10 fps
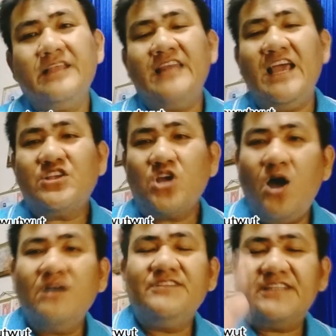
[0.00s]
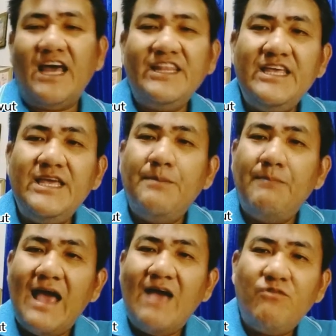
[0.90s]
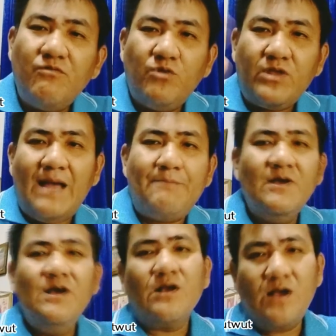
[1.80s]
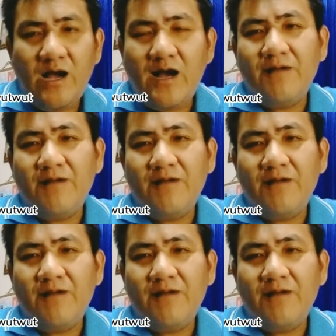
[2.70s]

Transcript: ในช่องสถานีแบบวุฒิวุฒิครับ ก็